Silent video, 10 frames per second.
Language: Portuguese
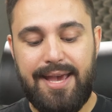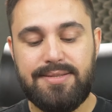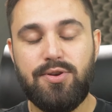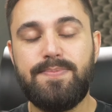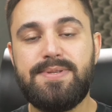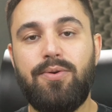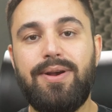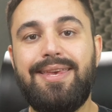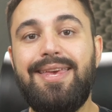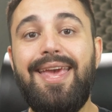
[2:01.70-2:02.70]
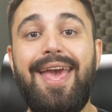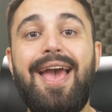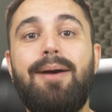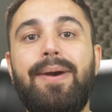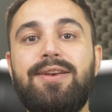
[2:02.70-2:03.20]
essa opção aqui
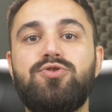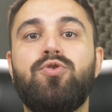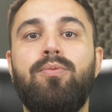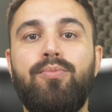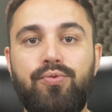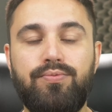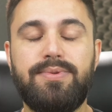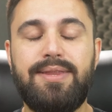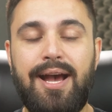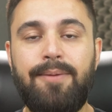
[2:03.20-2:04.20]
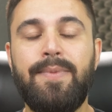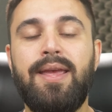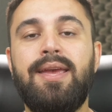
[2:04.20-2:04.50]
é a mais comum, tá?